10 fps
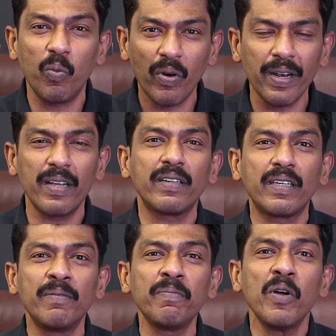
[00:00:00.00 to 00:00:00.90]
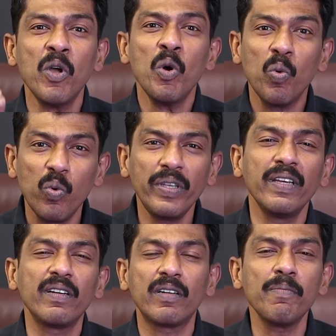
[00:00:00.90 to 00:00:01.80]
உடலுக்கும்
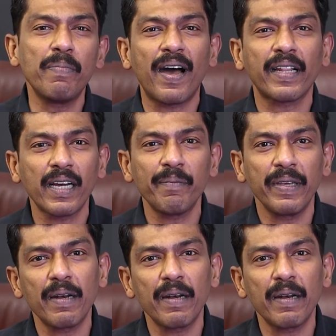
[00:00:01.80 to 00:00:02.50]
உயிருக்கும் பாதகம்